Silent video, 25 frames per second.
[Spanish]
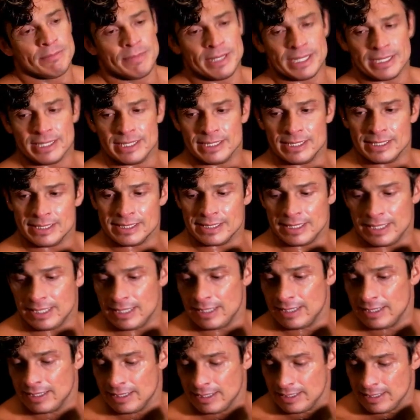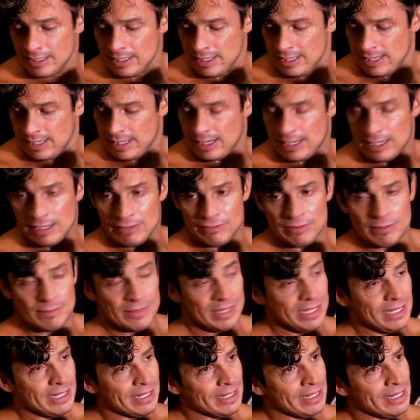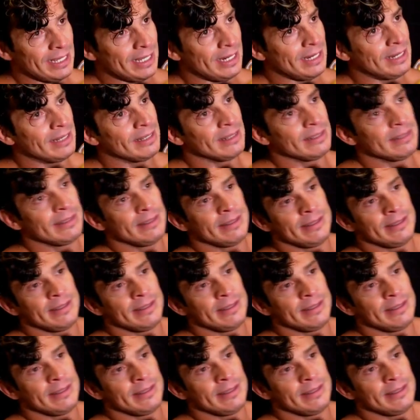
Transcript: pertenecer a la familia real